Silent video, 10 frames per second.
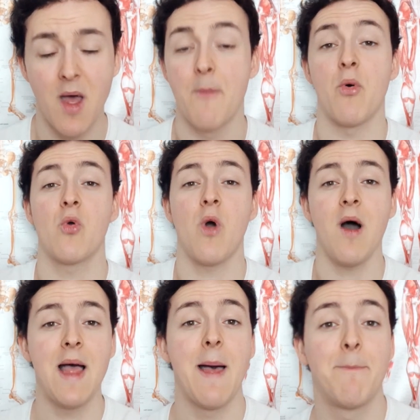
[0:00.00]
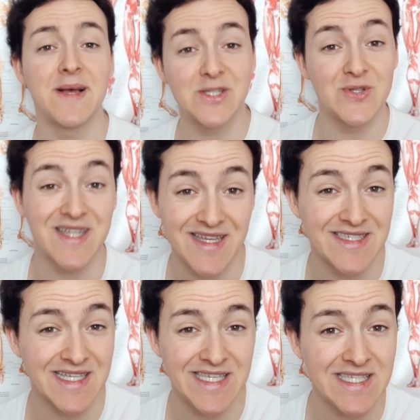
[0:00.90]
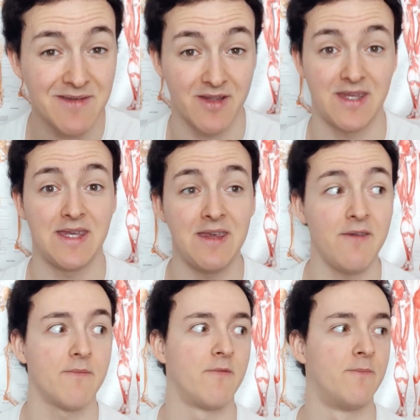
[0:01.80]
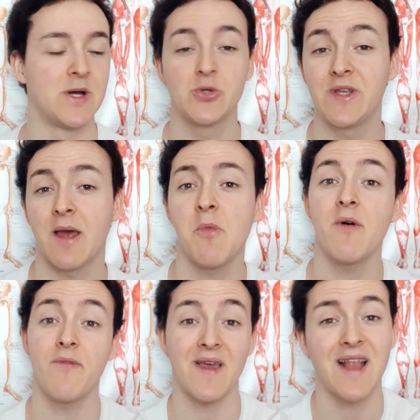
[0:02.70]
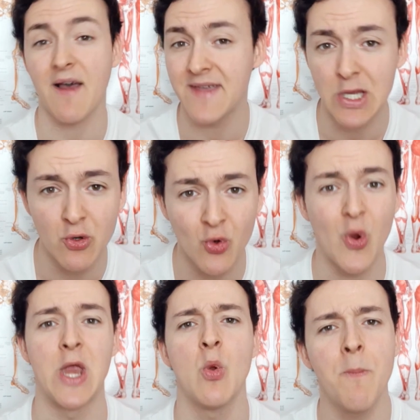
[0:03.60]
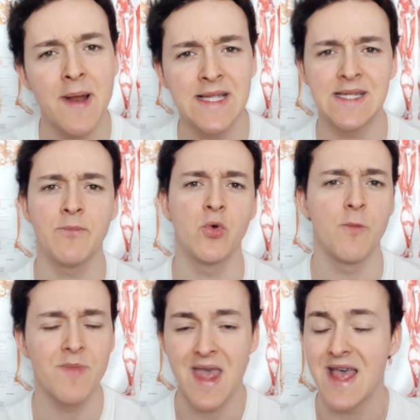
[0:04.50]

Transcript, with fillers: Pourquoi Parce que c'est un exercice qui majoritairement va faire travailler le dos et non pas les abdos.